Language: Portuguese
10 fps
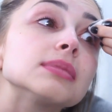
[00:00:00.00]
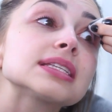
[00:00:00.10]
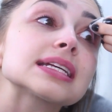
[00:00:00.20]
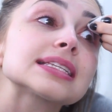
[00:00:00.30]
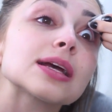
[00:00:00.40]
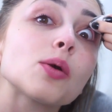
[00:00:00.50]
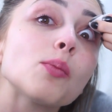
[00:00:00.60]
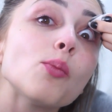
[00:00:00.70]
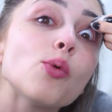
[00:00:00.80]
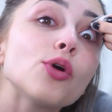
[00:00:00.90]
Mas tem que ser
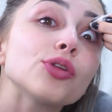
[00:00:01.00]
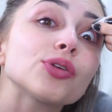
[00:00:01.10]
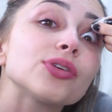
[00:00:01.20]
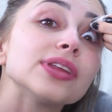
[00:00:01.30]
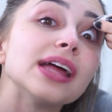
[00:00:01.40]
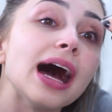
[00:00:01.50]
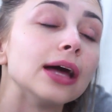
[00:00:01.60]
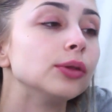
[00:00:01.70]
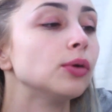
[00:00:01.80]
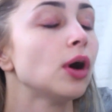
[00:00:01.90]
com muito
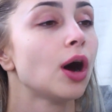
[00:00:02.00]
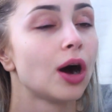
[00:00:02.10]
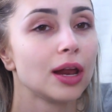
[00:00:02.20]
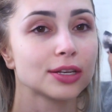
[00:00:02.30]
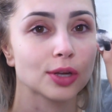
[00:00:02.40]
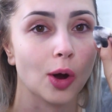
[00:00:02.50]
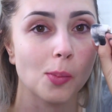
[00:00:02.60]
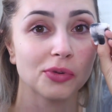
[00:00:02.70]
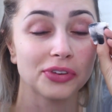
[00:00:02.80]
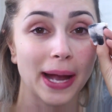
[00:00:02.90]
cuidado. Olha só
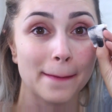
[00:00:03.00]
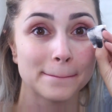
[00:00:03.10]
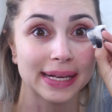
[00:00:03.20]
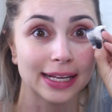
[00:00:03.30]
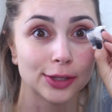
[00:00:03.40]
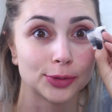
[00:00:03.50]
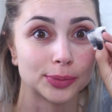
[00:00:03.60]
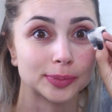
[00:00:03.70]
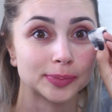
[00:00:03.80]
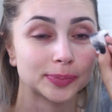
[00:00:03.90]
como fica preto.